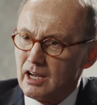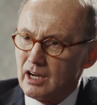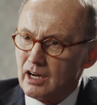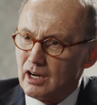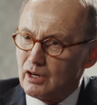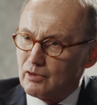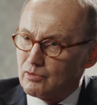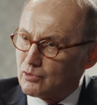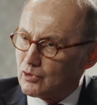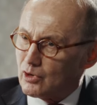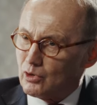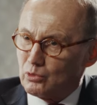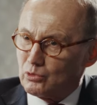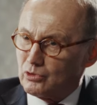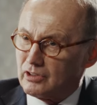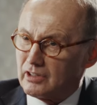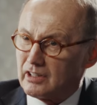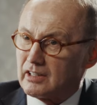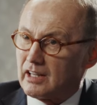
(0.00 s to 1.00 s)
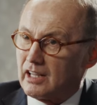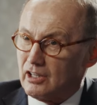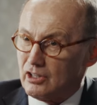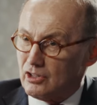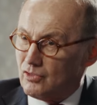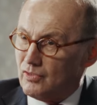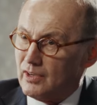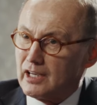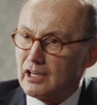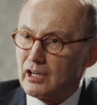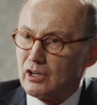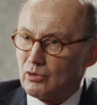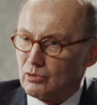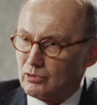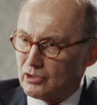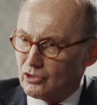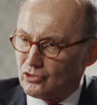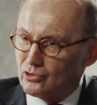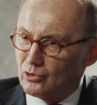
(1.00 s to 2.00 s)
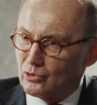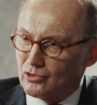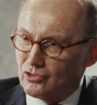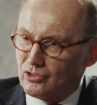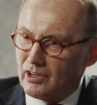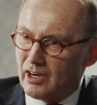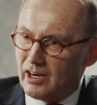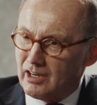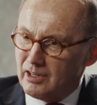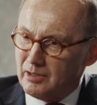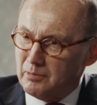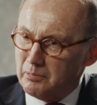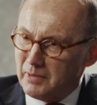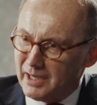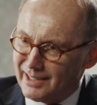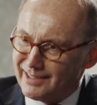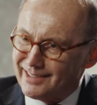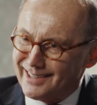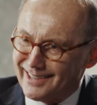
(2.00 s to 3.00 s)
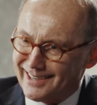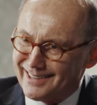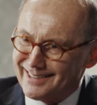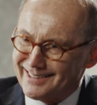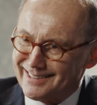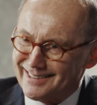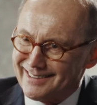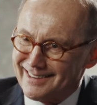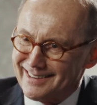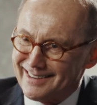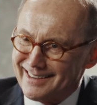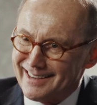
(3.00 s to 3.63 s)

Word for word: aufgrund der Entwicklung der sozialen Medien,